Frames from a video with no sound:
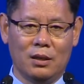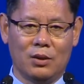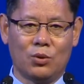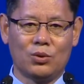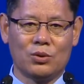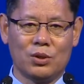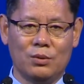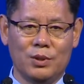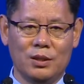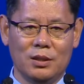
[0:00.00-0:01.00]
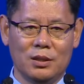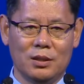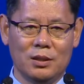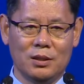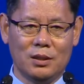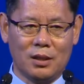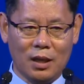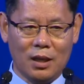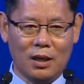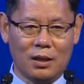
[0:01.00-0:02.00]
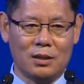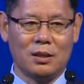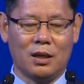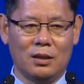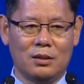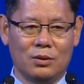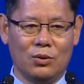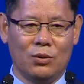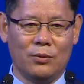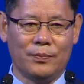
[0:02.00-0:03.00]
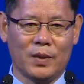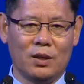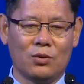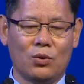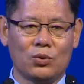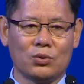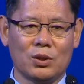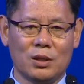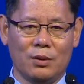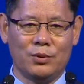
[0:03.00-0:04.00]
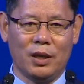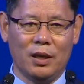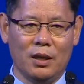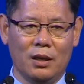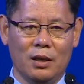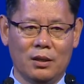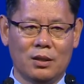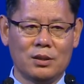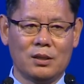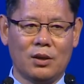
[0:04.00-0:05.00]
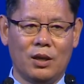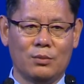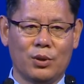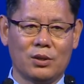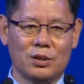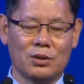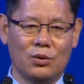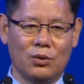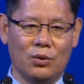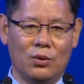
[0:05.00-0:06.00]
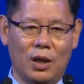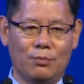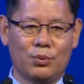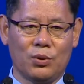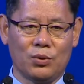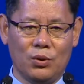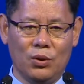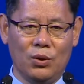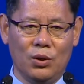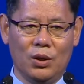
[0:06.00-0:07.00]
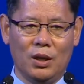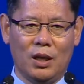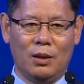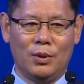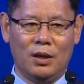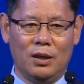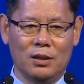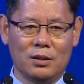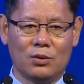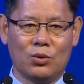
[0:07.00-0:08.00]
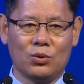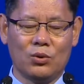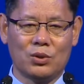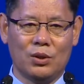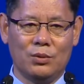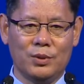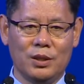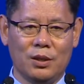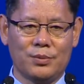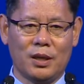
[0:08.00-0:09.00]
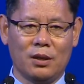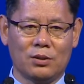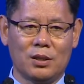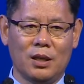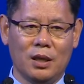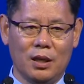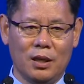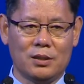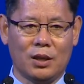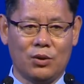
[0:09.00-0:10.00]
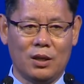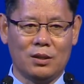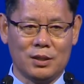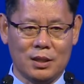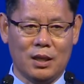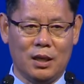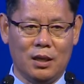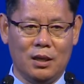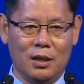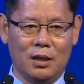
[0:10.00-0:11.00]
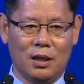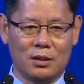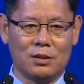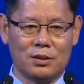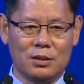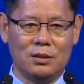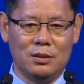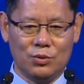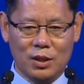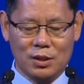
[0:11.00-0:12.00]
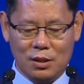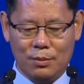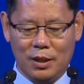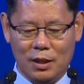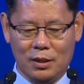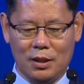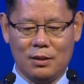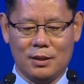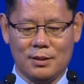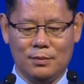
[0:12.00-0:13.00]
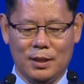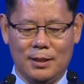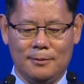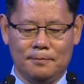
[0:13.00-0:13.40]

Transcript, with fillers: 공통점이 있다라는 생각이 들고 이런 공통점 때문에 현재 상황이 벌어진 거고 앞으로도 아마 이런 공통점이 협상에 어떻게 작용할 것인가 하는 것을 우리가 지켜봐야 될 것 같습니다.